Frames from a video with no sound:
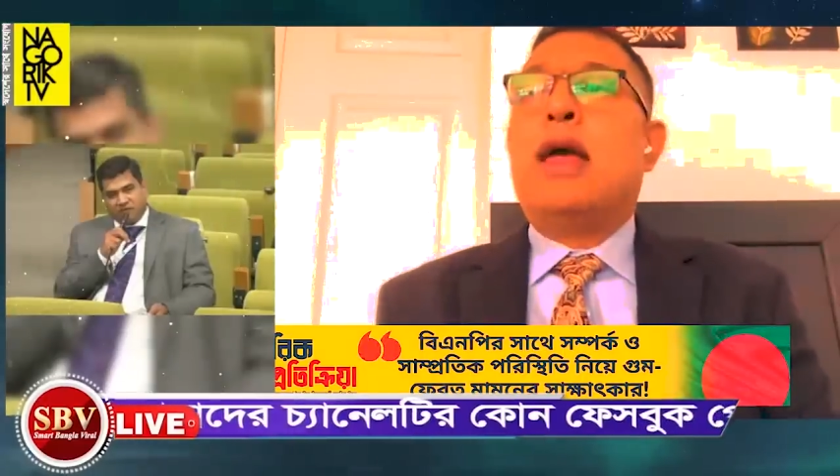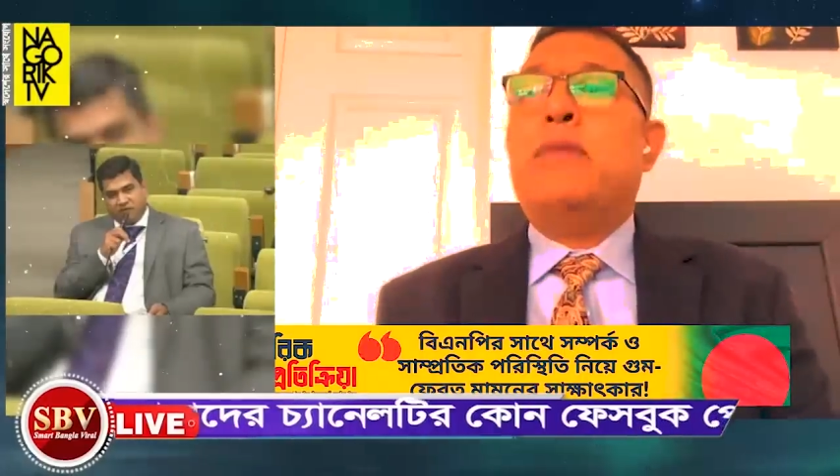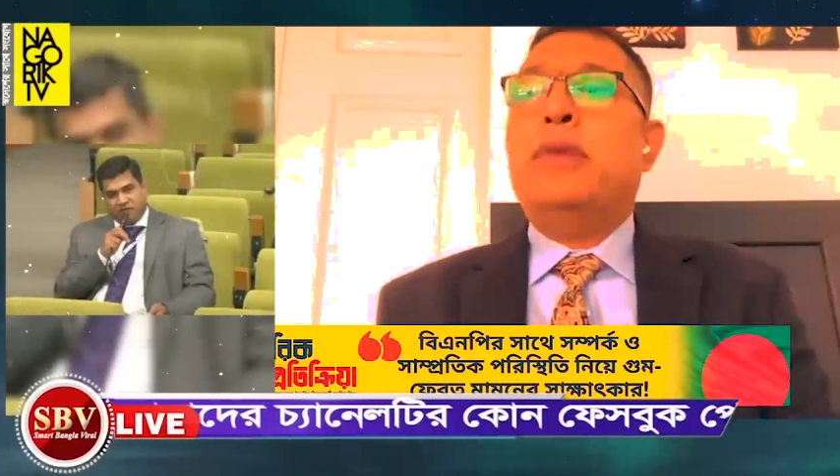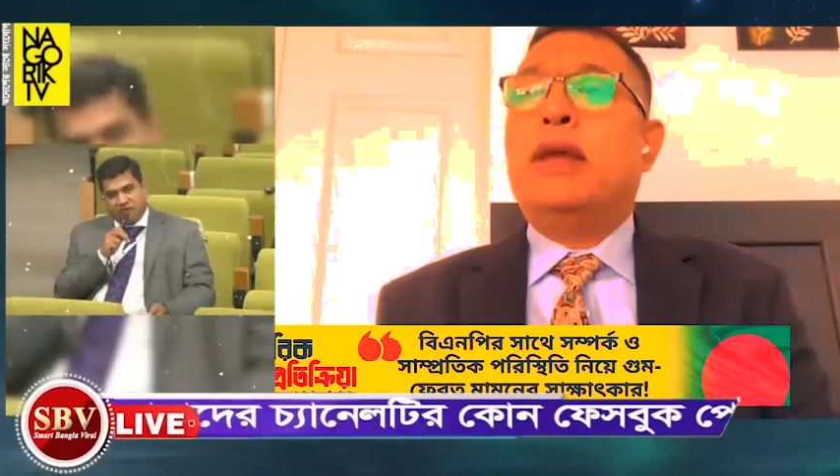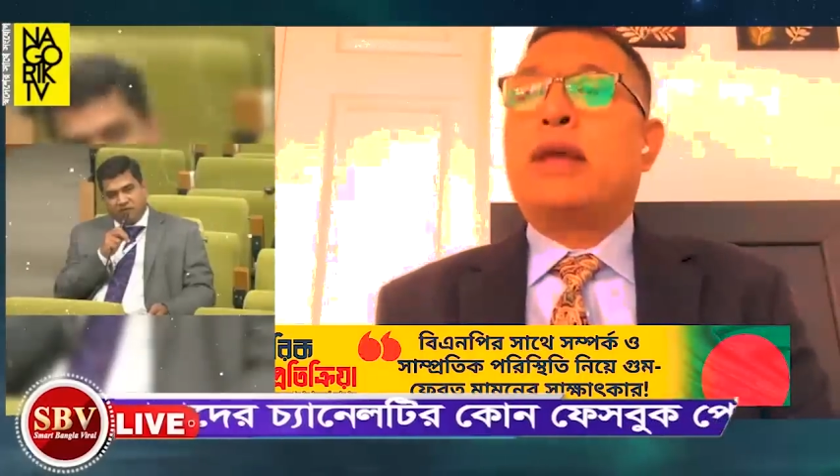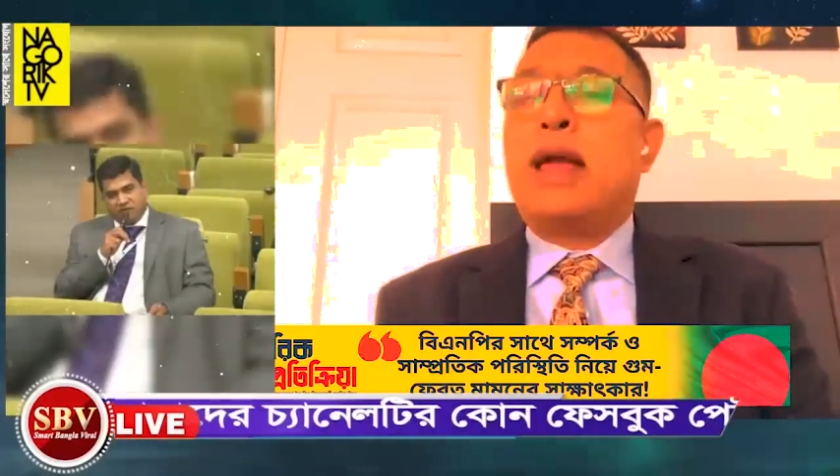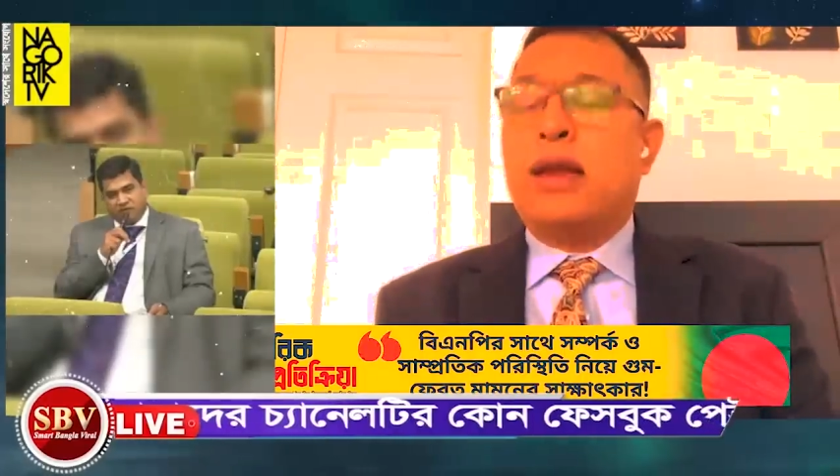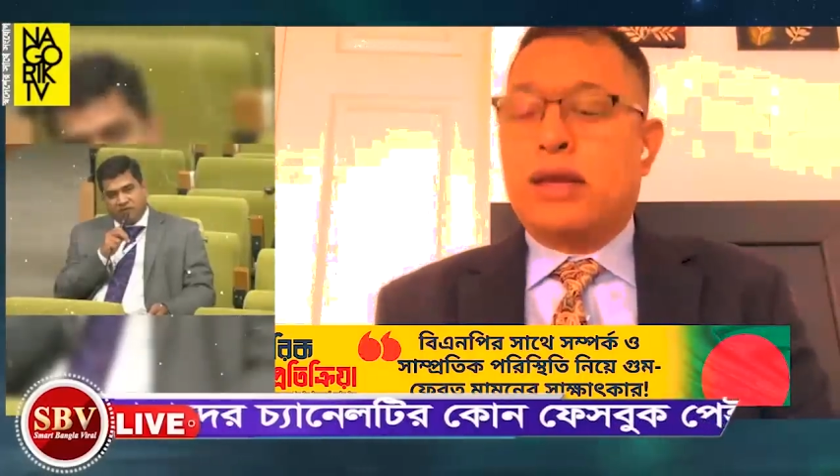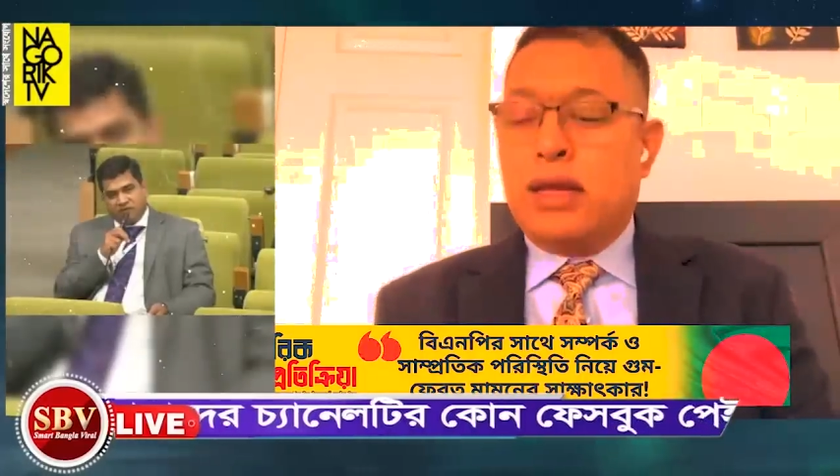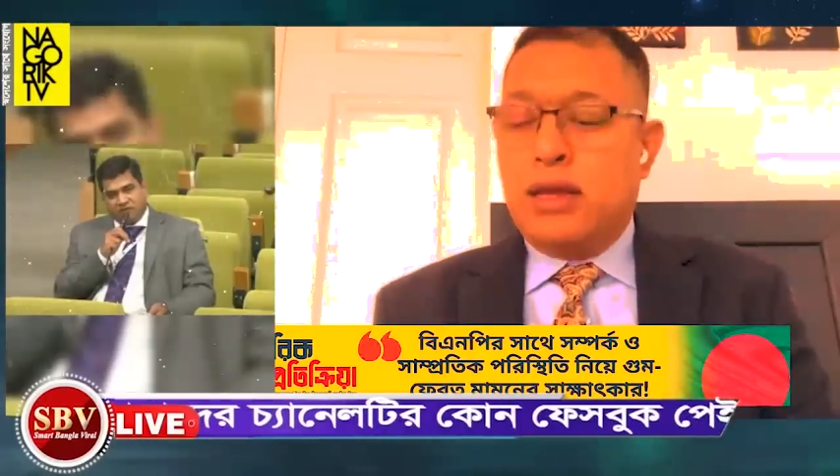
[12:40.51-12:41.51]
আমি
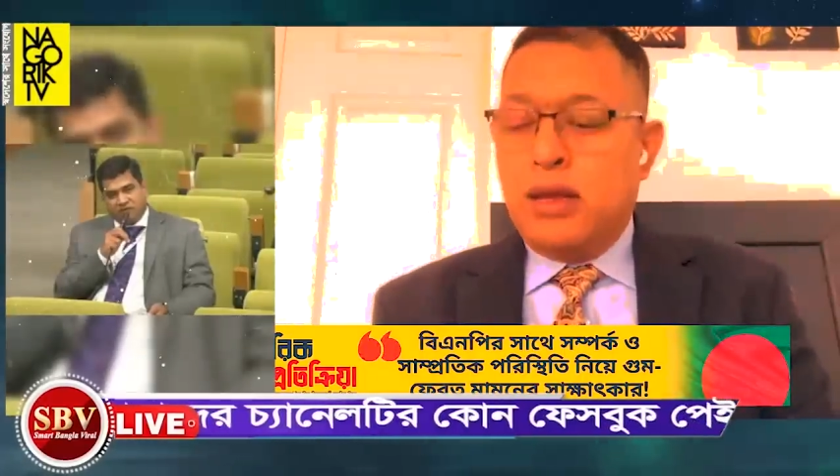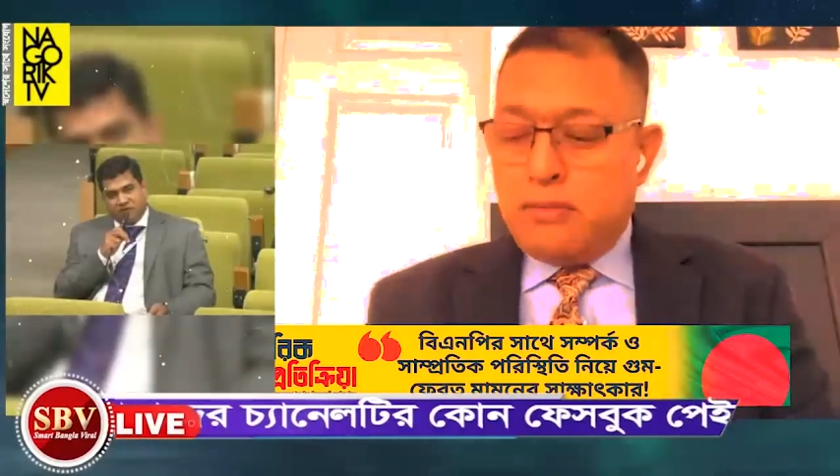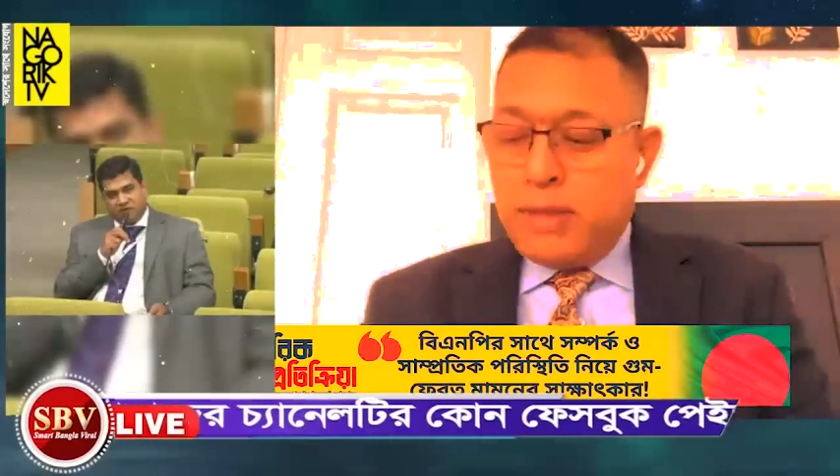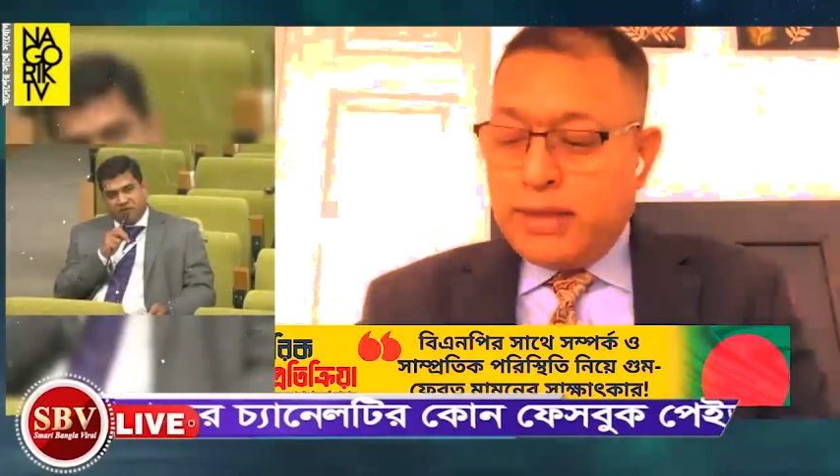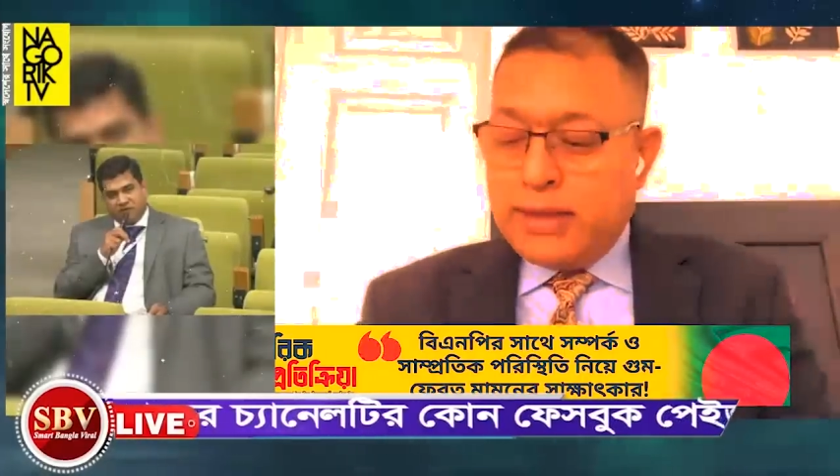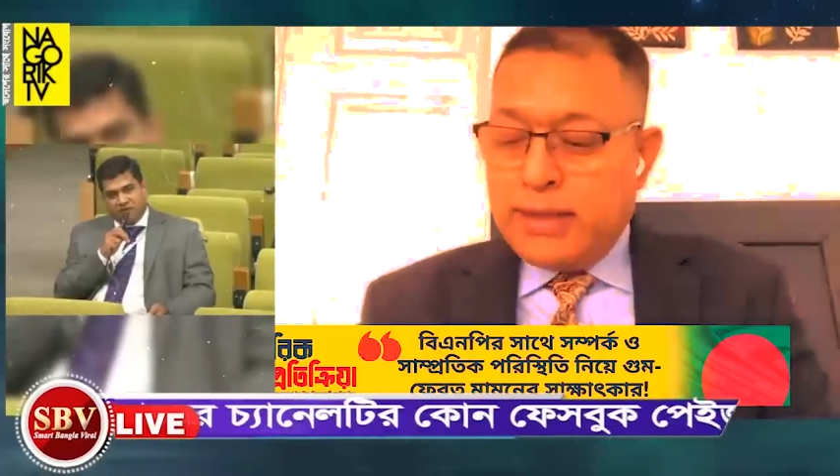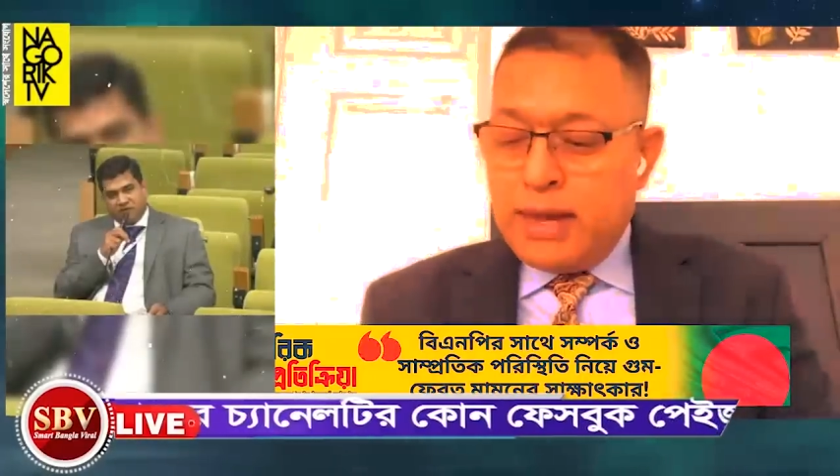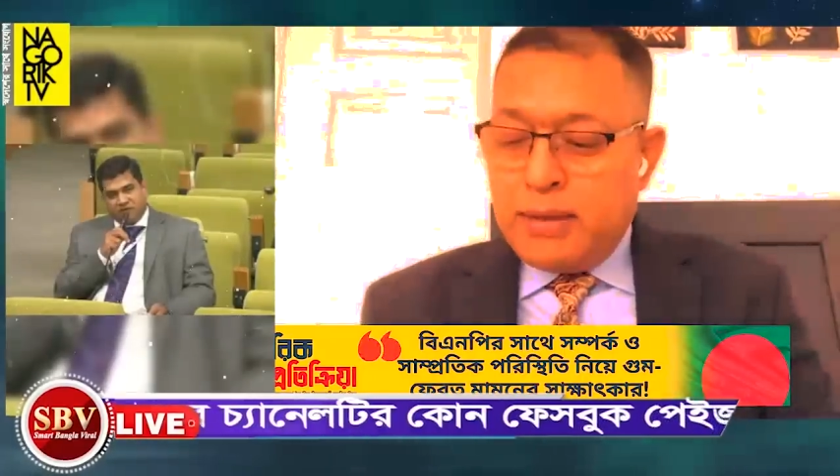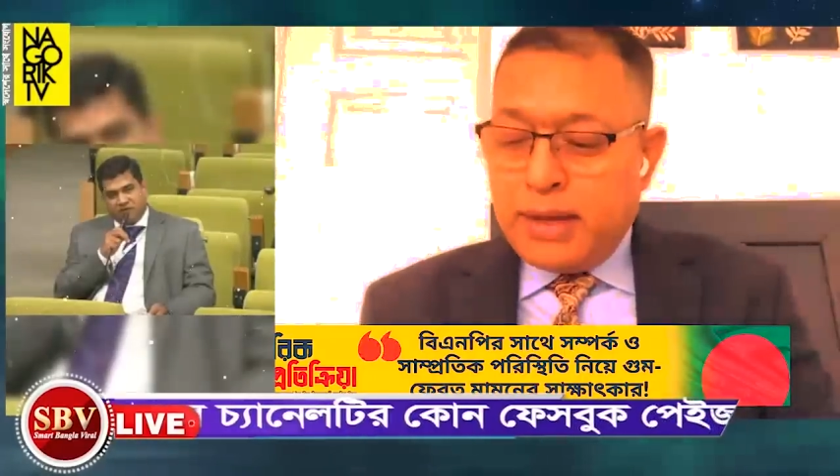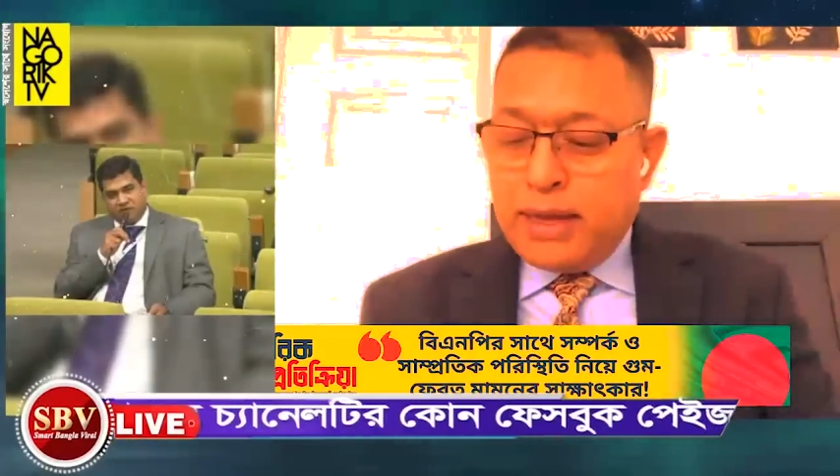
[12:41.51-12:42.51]
কাল মানে
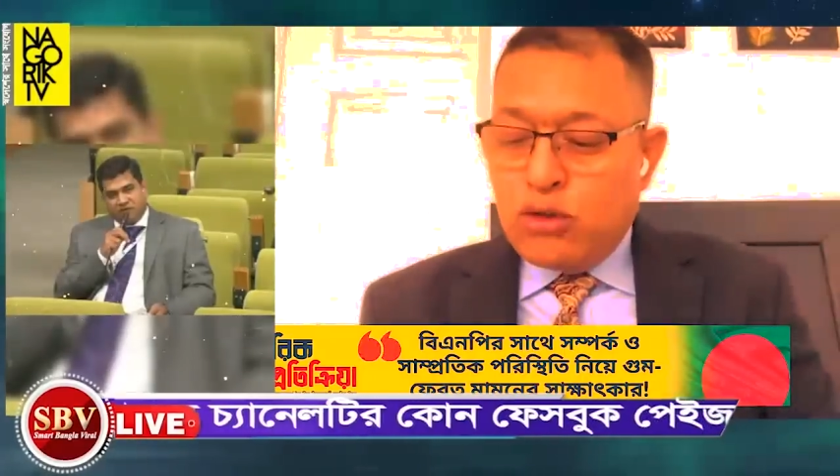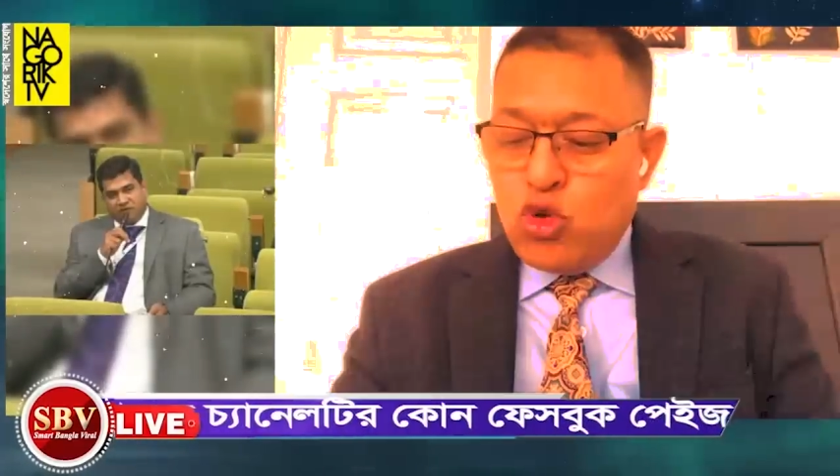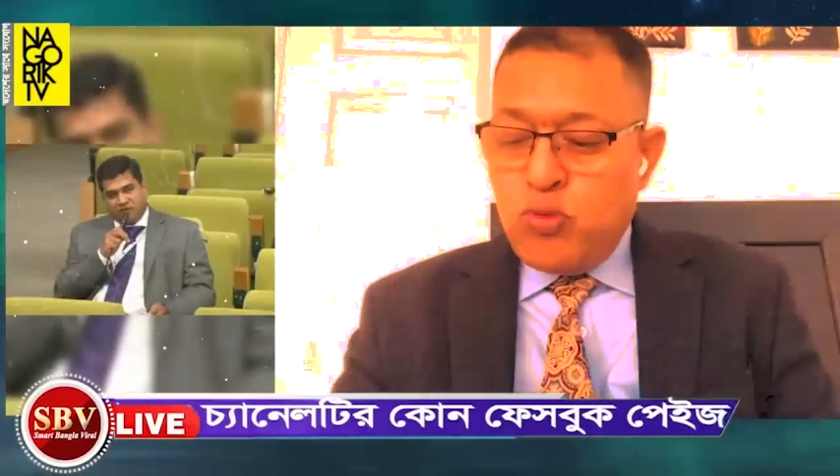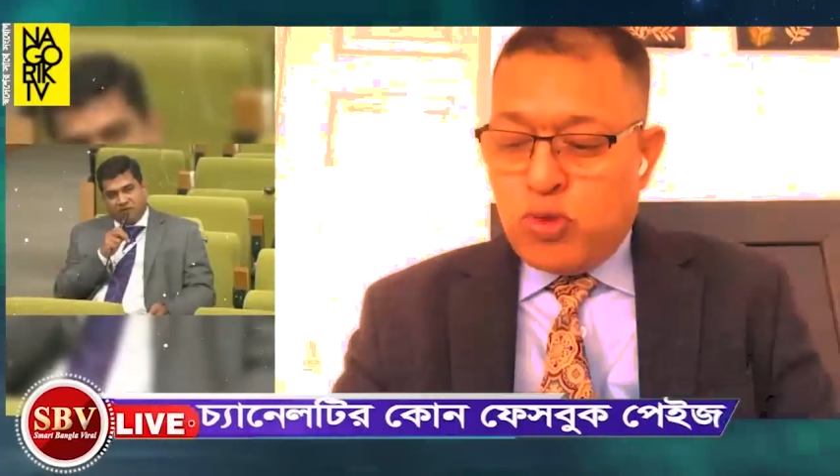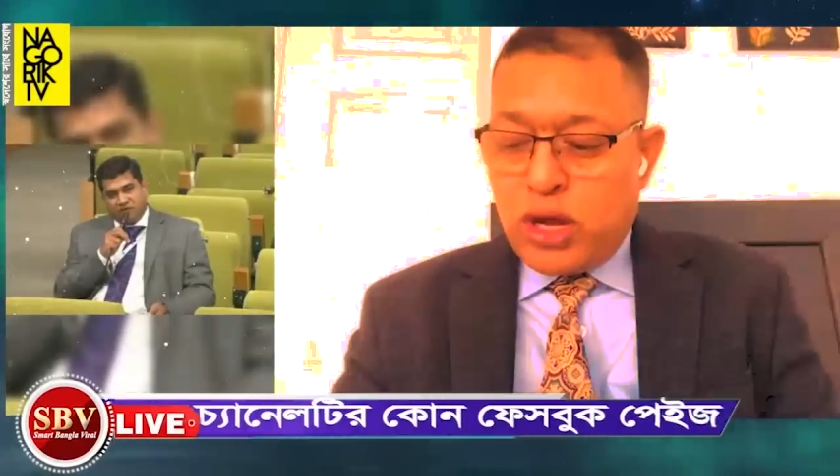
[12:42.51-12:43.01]
যেদিন আমাকে গুম